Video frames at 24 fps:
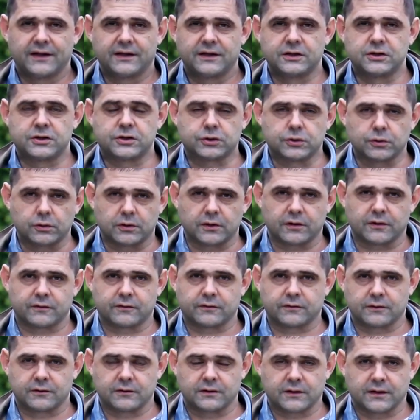Еще
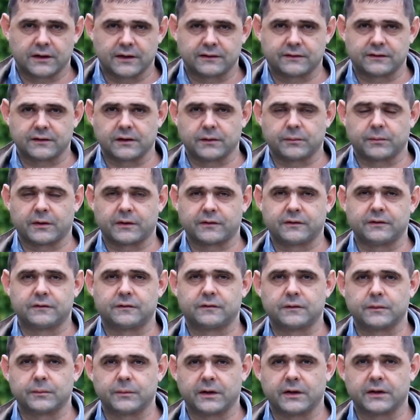раз хотел обратить
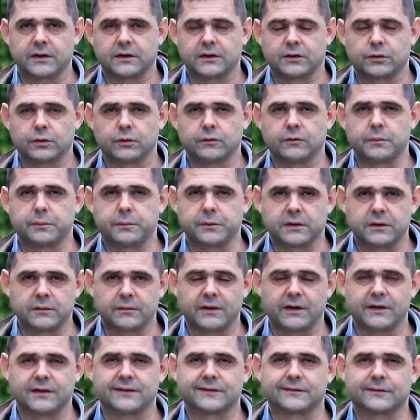внимание на то, вы
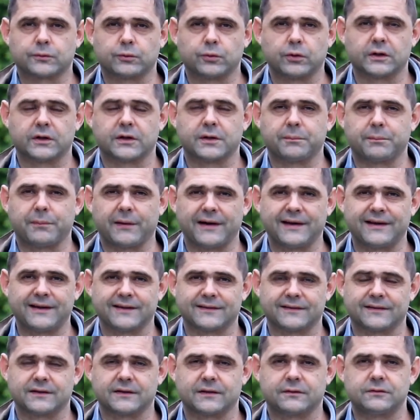понимаете, сколько
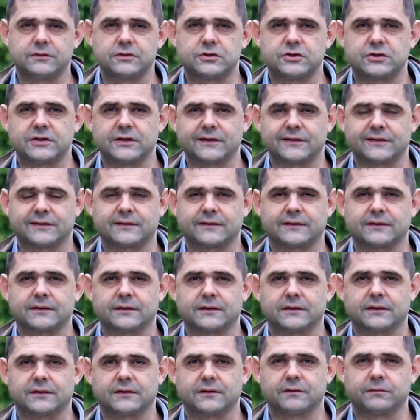полезных веществ
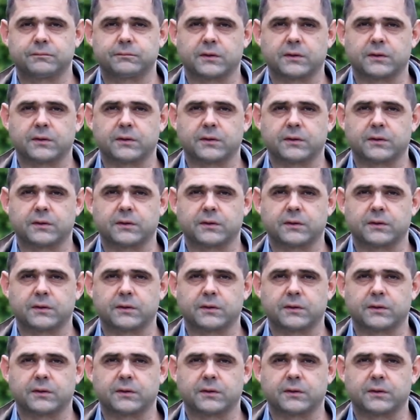э, в